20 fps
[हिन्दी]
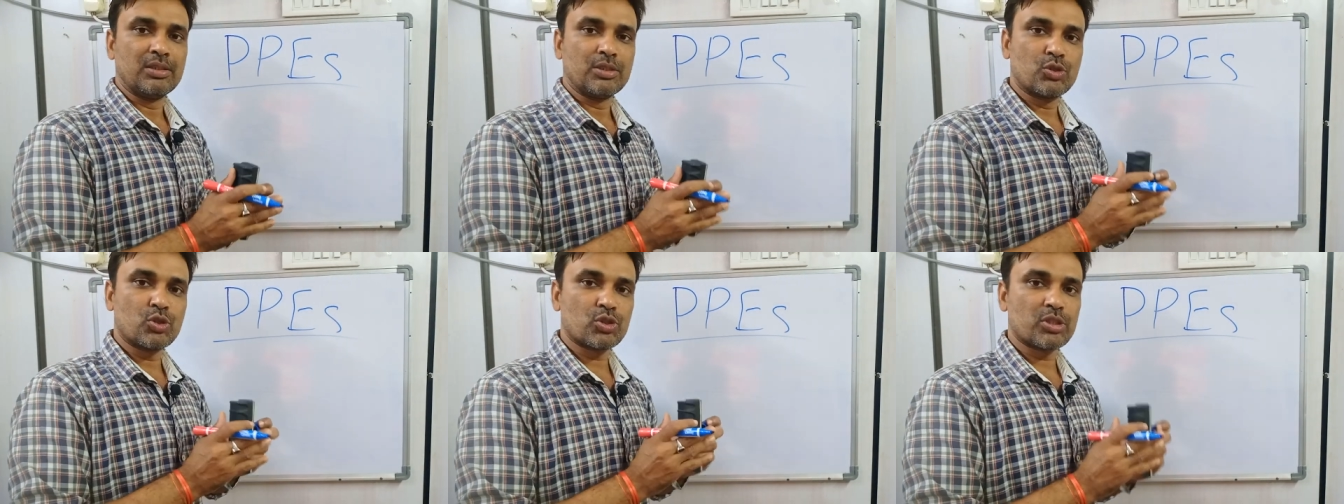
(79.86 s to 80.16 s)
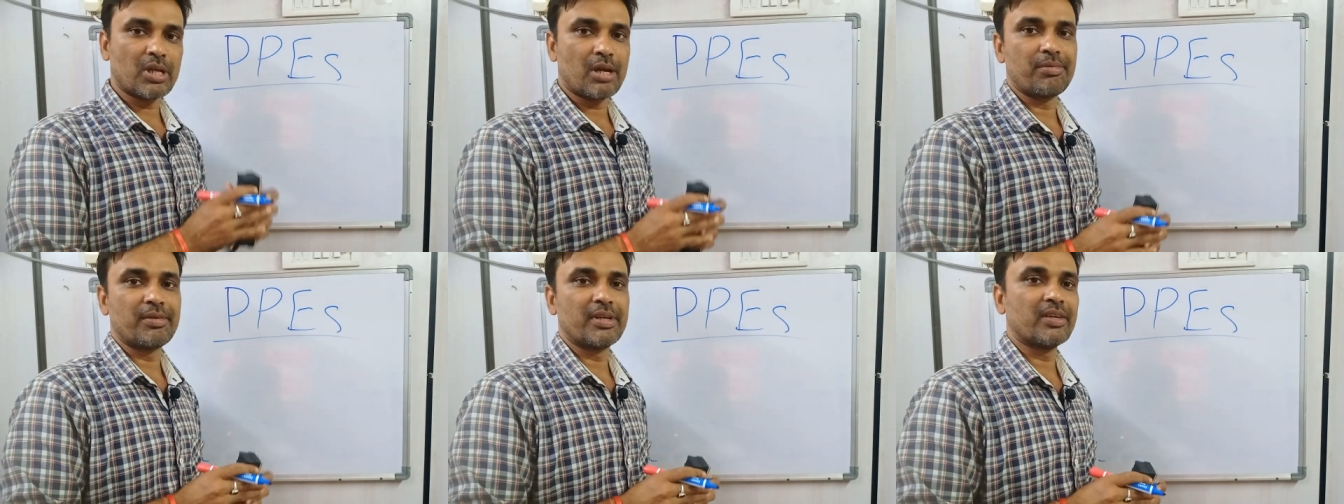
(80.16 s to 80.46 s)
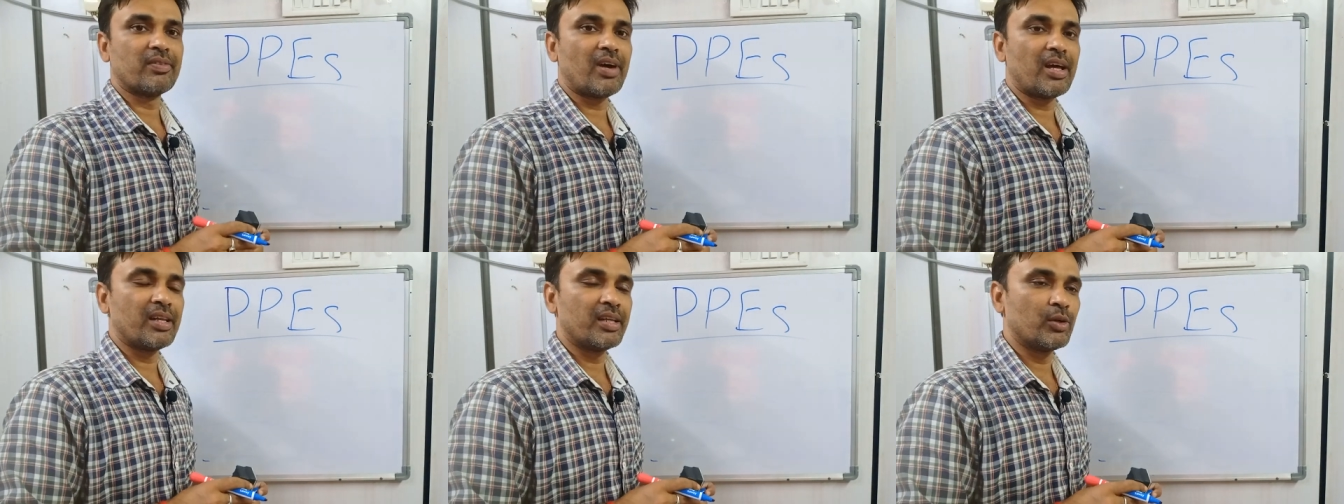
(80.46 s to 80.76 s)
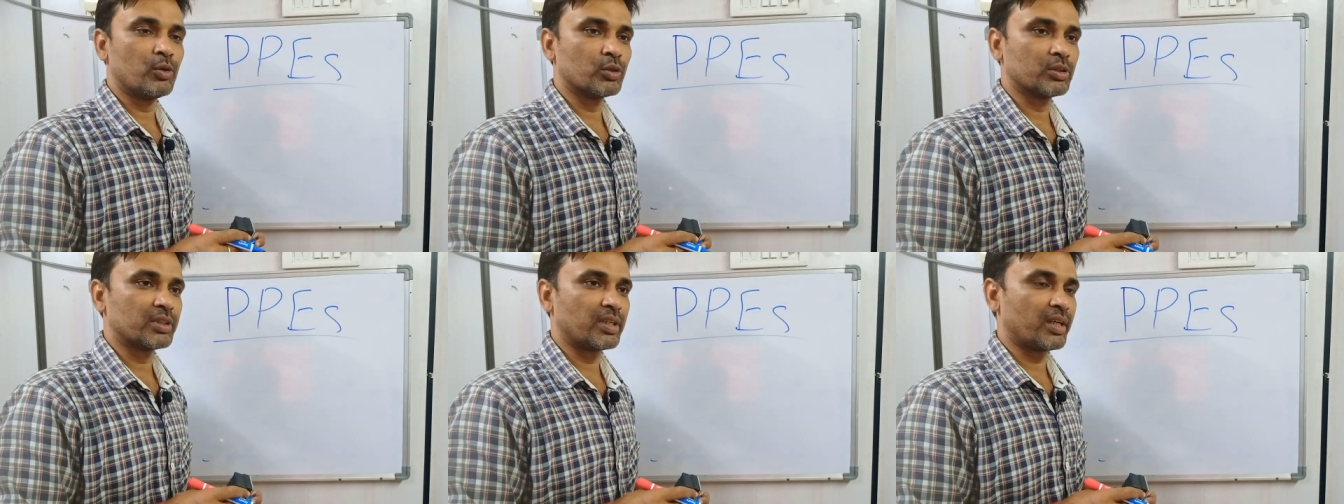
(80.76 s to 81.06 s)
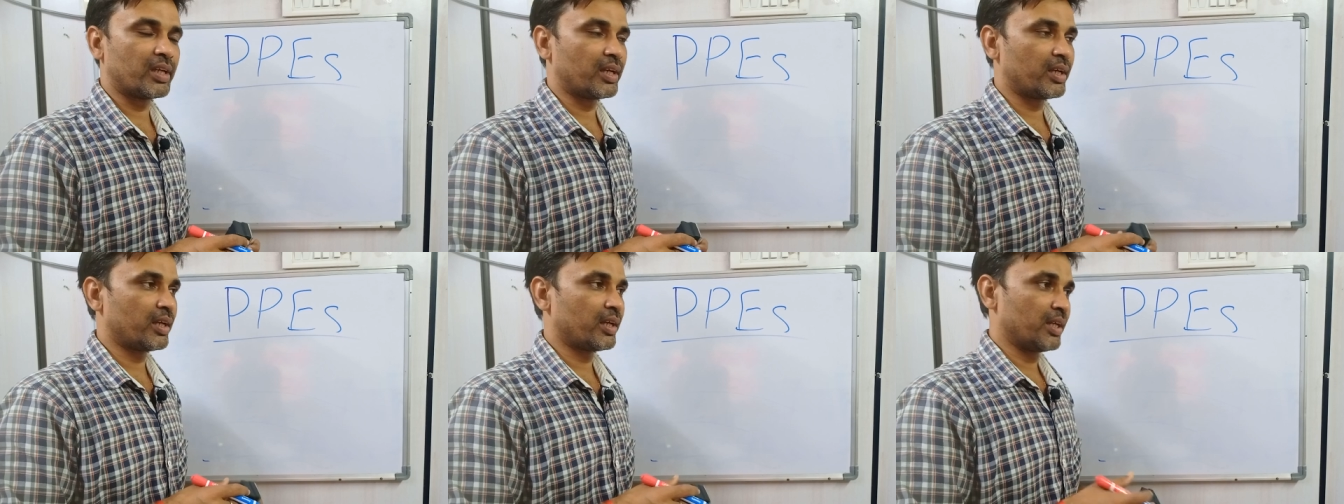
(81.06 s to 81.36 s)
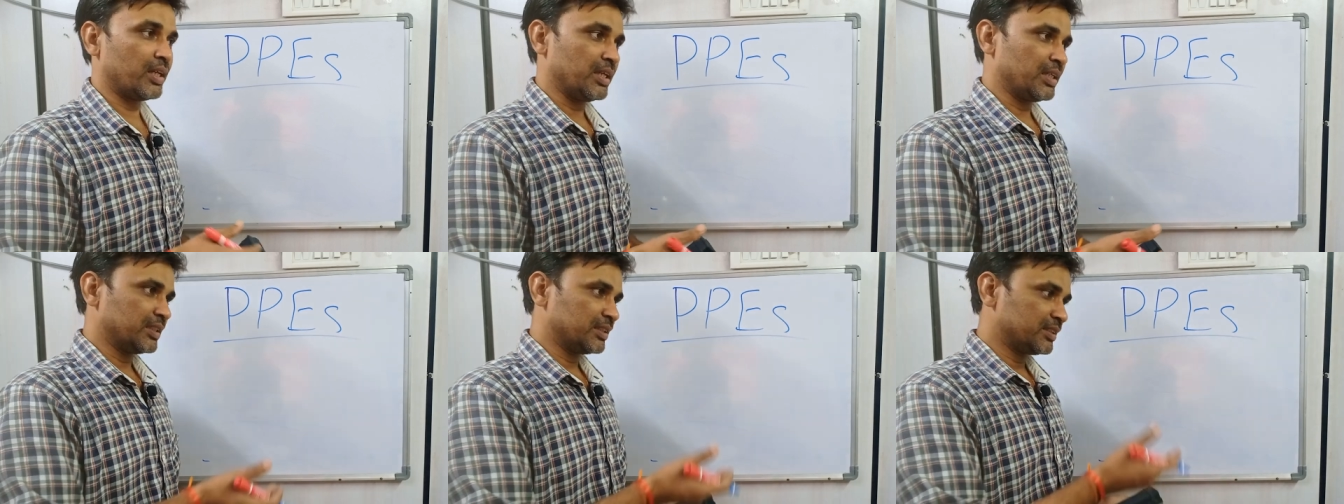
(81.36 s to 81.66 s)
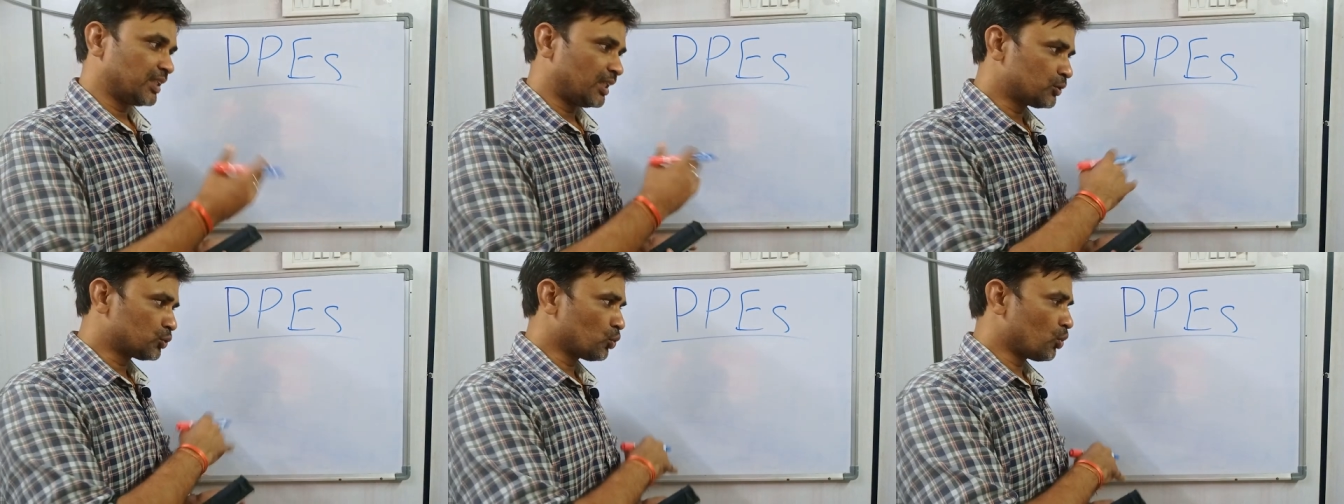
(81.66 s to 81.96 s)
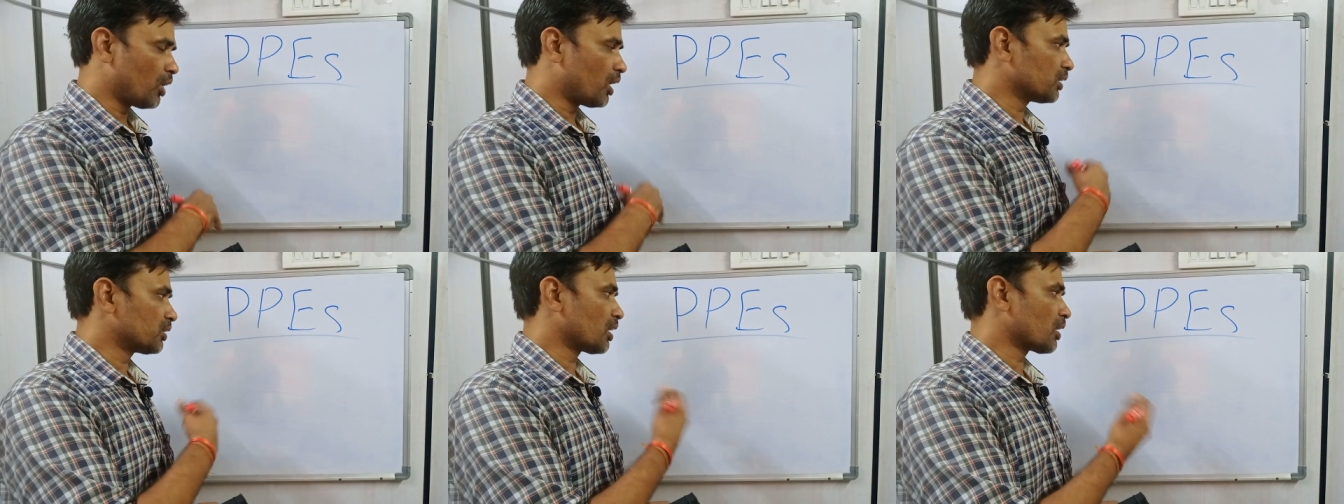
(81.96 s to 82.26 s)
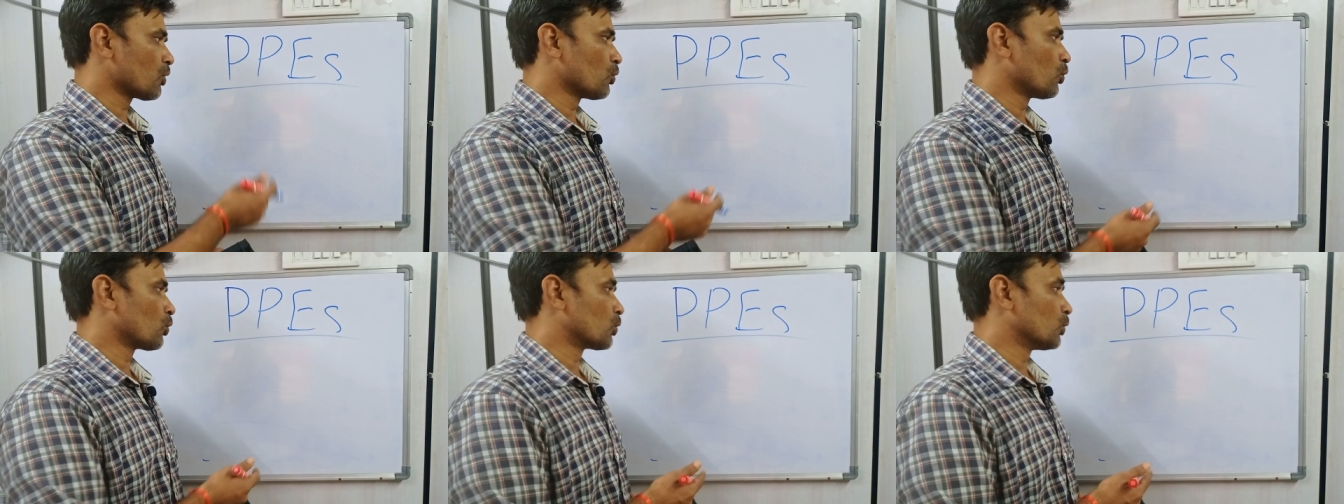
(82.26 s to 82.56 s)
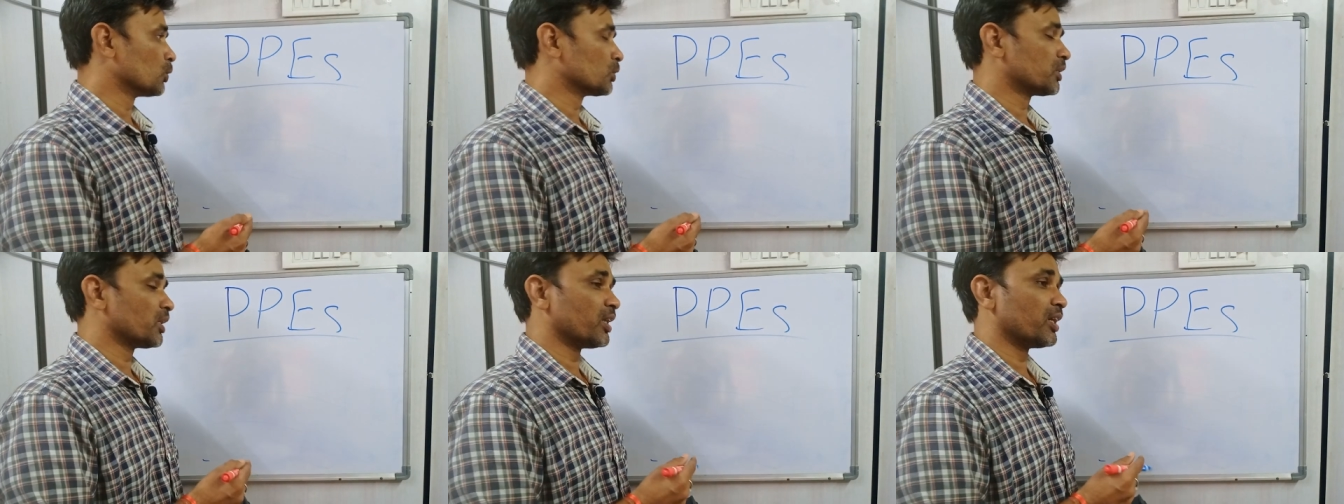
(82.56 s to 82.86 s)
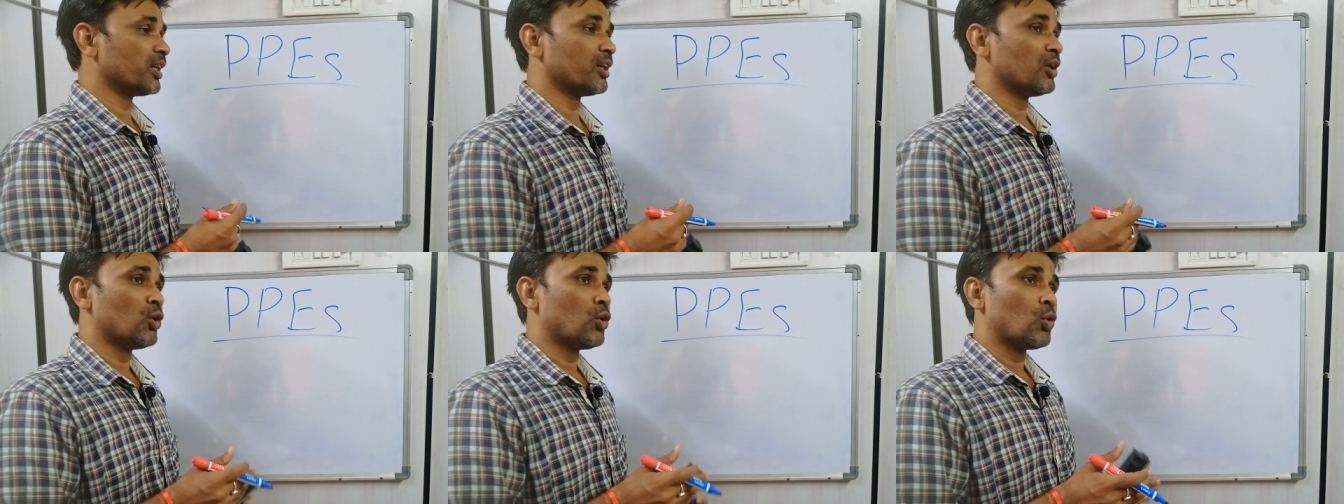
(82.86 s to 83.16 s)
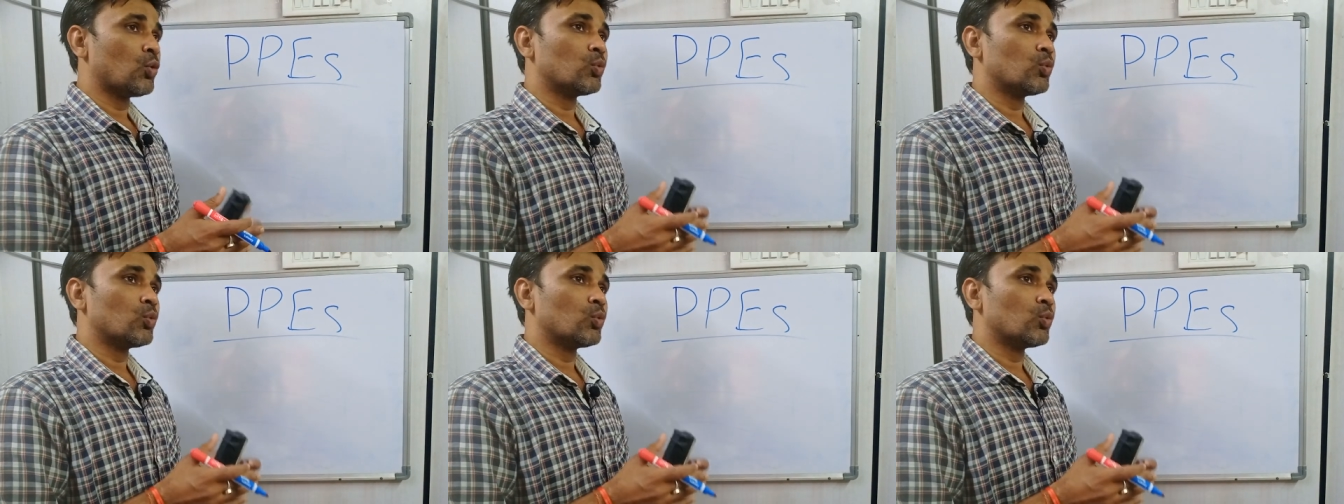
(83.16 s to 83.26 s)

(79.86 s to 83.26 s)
जो सेफ्टी वाले होते हैं या जो अदर लोग होते हैं